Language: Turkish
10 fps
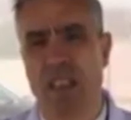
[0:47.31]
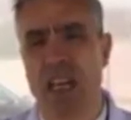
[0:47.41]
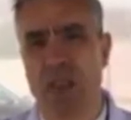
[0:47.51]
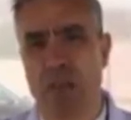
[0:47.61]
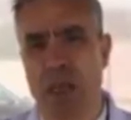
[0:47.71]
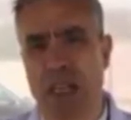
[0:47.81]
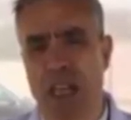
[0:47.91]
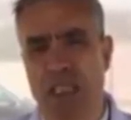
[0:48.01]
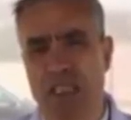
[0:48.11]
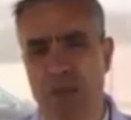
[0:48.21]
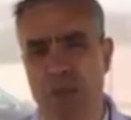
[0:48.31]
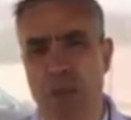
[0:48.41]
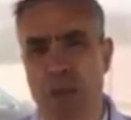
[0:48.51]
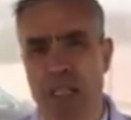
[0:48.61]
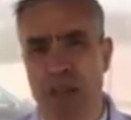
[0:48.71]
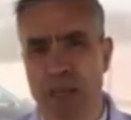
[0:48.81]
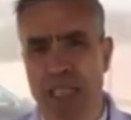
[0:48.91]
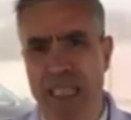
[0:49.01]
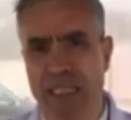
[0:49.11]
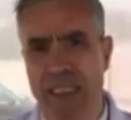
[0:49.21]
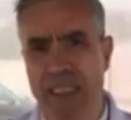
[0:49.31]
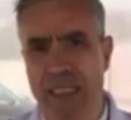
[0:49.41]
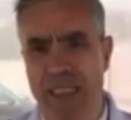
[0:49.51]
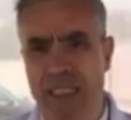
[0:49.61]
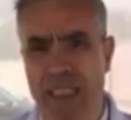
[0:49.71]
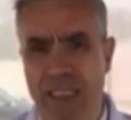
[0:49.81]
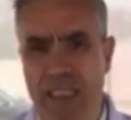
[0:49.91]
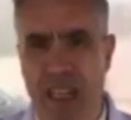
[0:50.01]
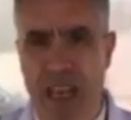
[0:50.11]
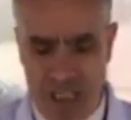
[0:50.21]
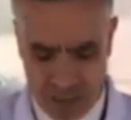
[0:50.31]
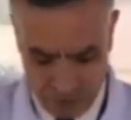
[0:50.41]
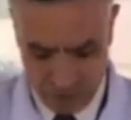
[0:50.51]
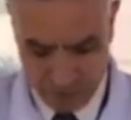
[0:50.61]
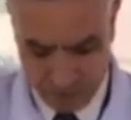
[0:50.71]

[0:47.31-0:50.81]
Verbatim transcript: Kat bak kat bu parayı benden geri aldı.